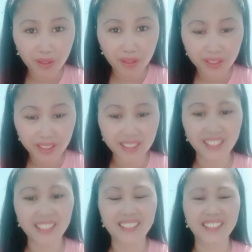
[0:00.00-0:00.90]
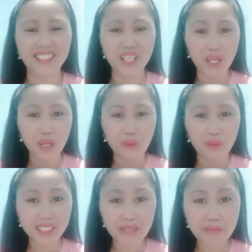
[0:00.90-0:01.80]
Diyos!
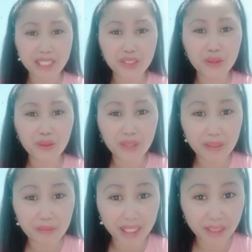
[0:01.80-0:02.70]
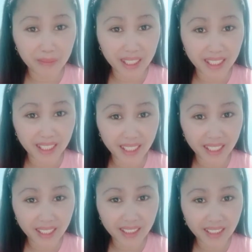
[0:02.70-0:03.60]
Welcome sa Sulok Imanim
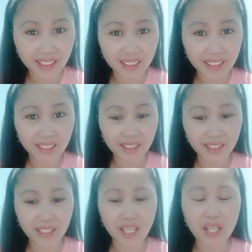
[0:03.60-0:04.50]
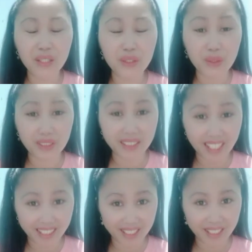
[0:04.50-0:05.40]
Kanal. Dos
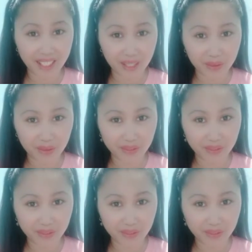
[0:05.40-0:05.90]
Gatinado.